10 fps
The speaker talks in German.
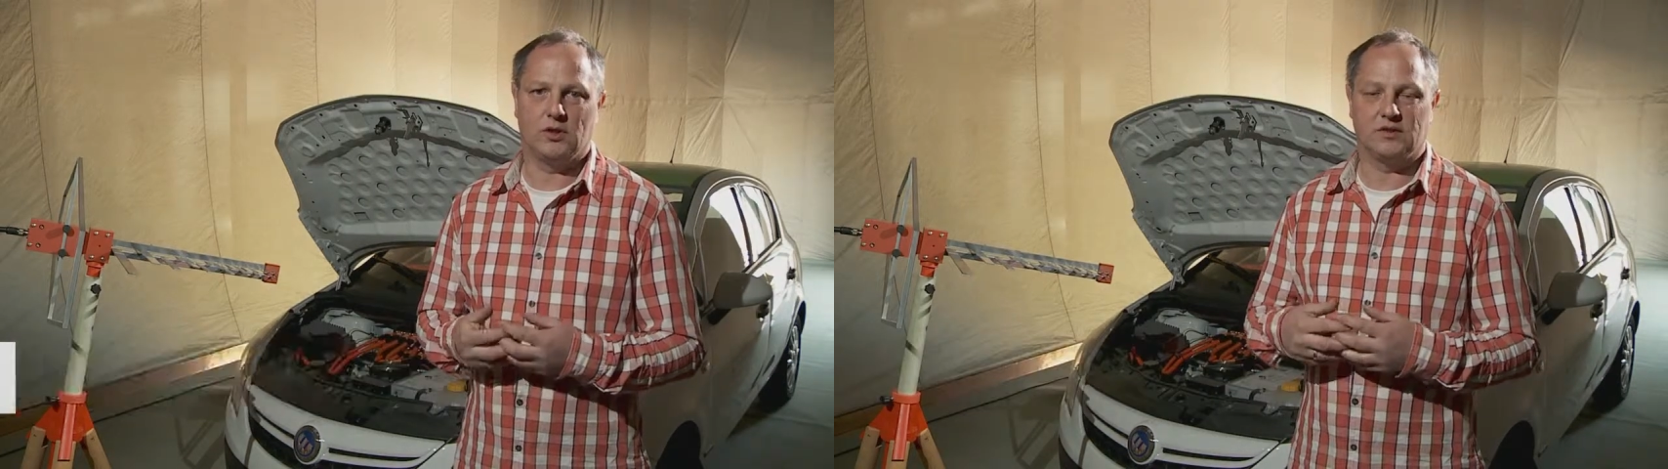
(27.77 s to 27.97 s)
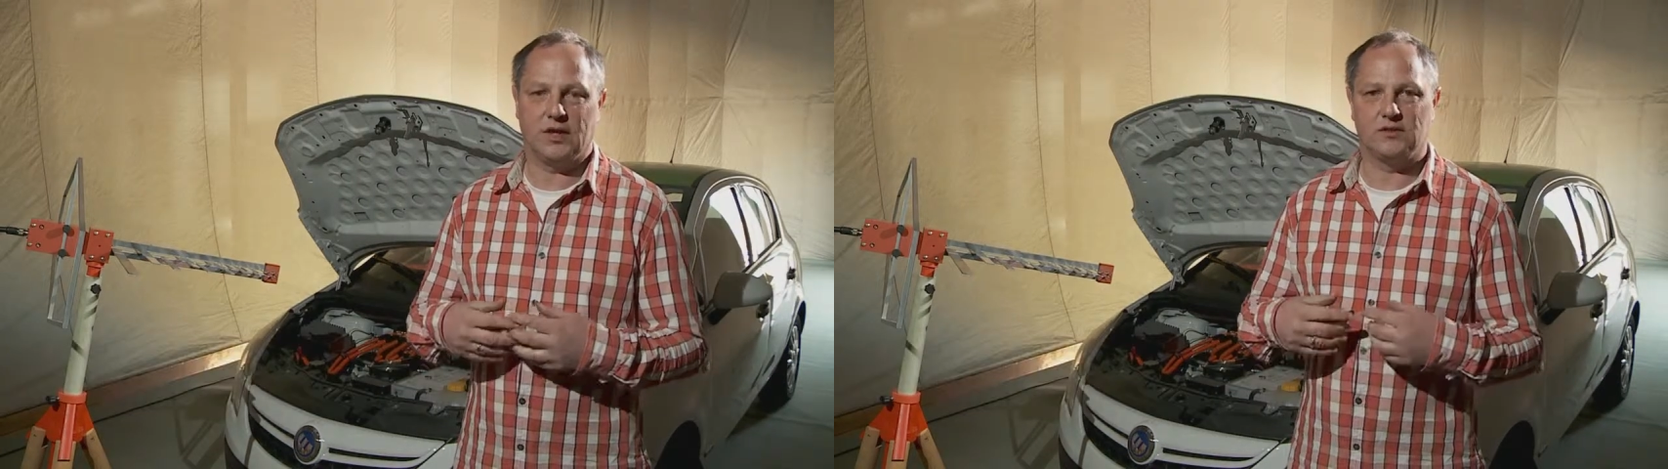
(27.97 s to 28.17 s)

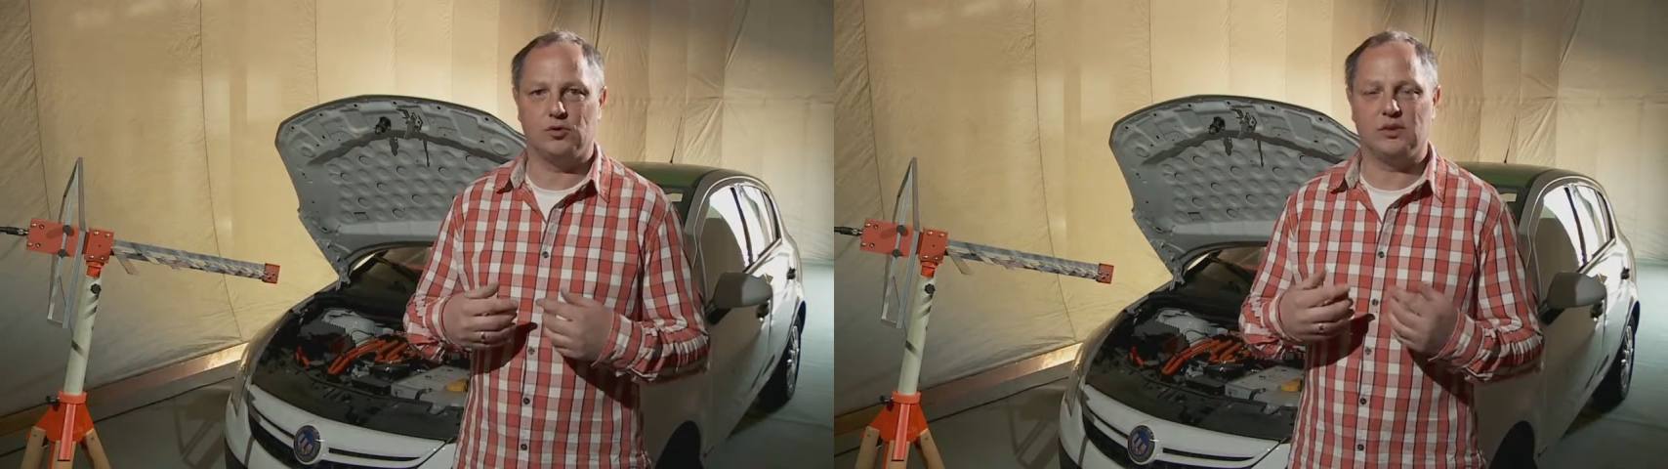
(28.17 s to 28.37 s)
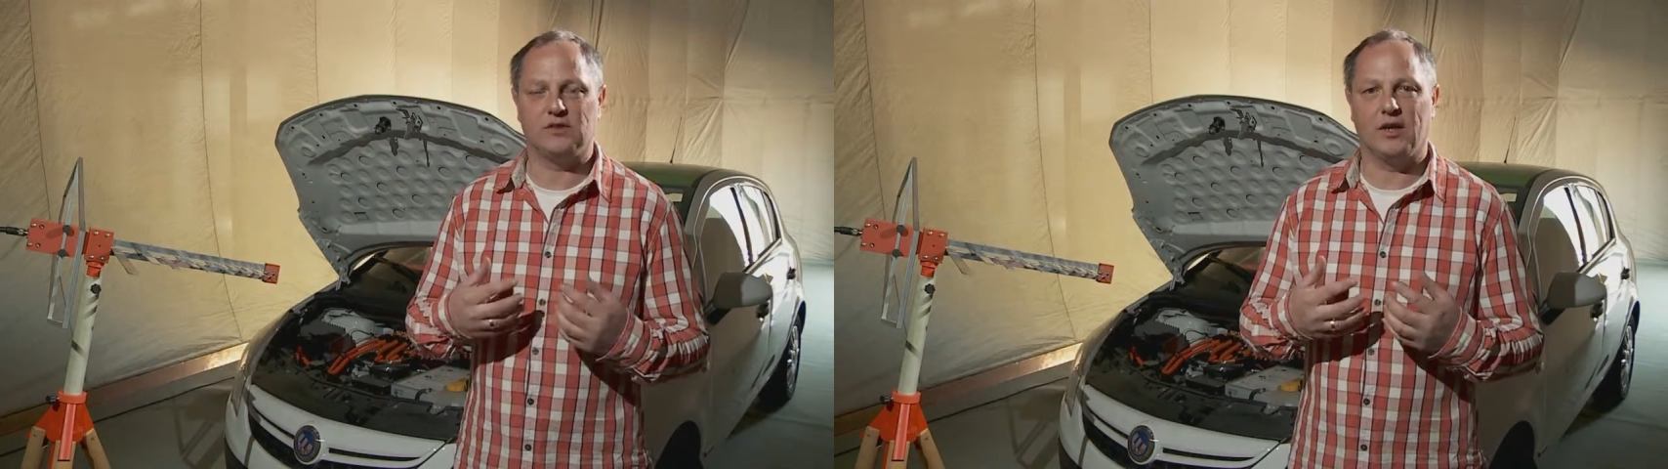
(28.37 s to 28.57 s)
Das heißt,
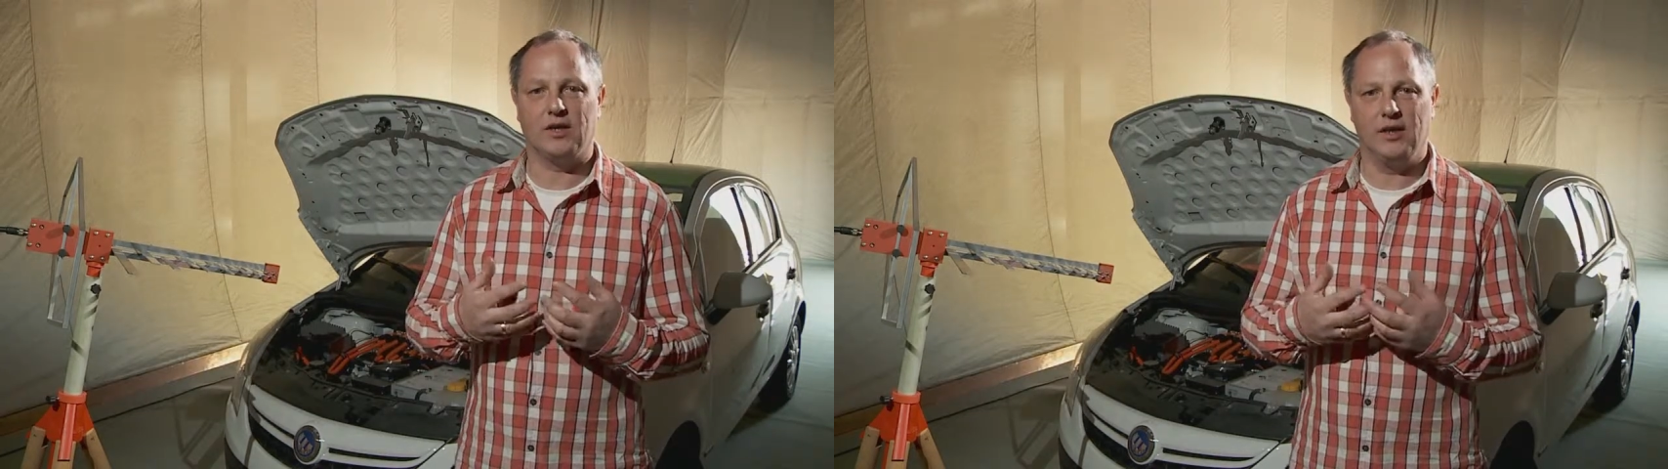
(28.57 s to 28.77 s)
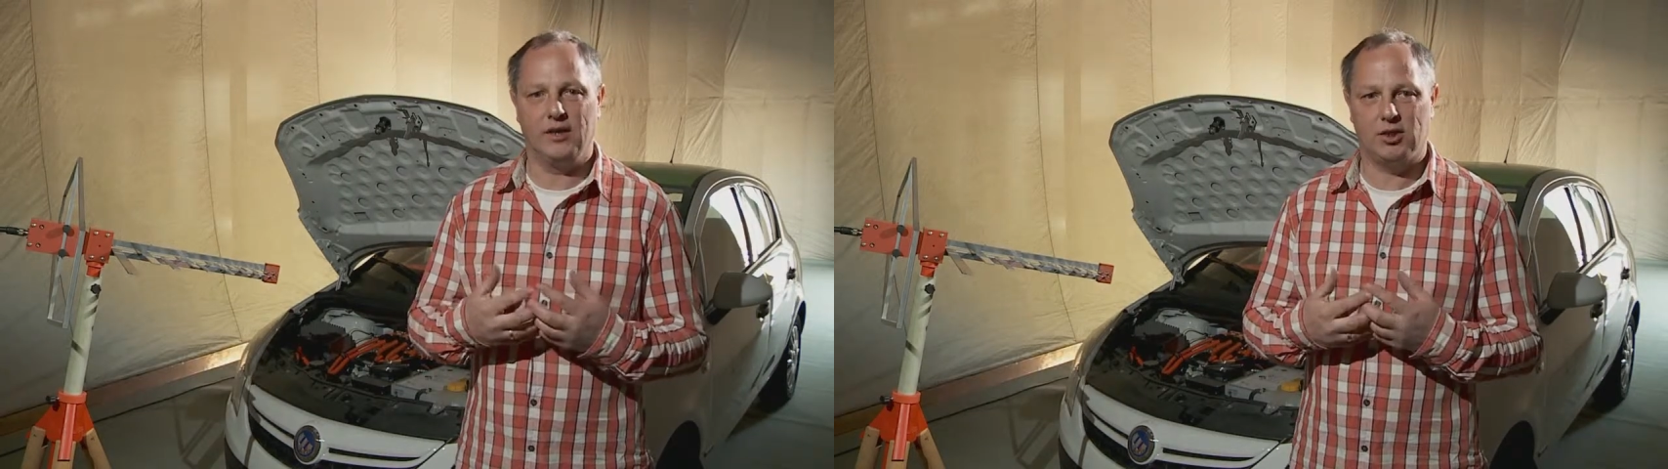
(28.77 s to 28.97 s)
durch das
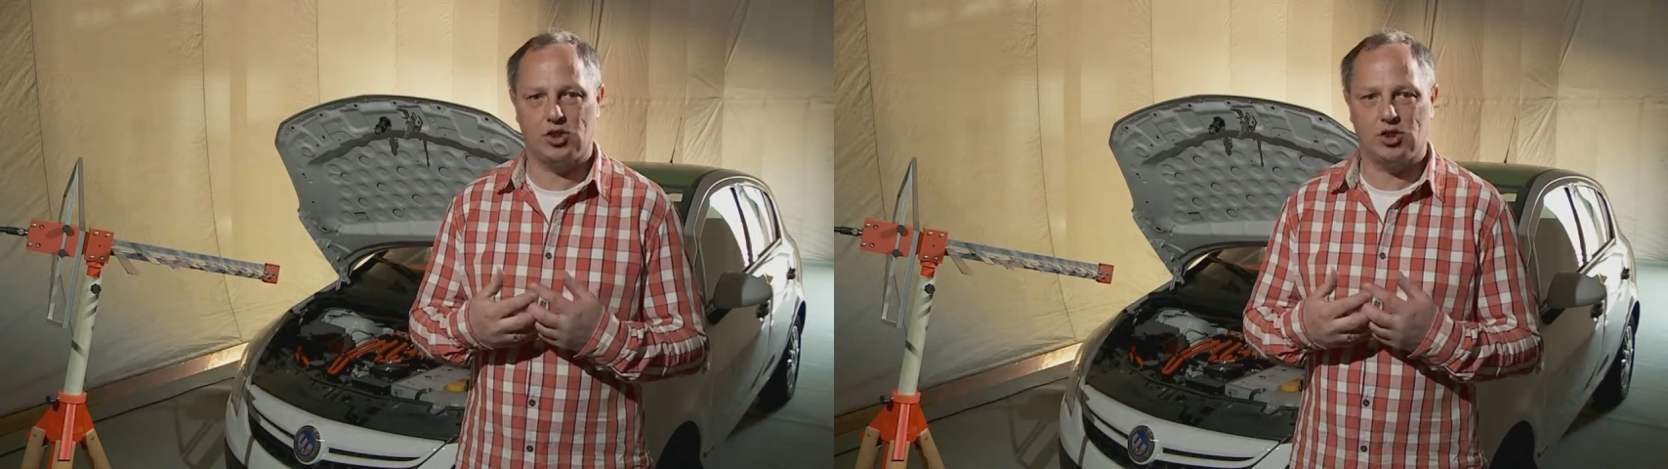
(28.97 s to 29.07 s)
Anlegen der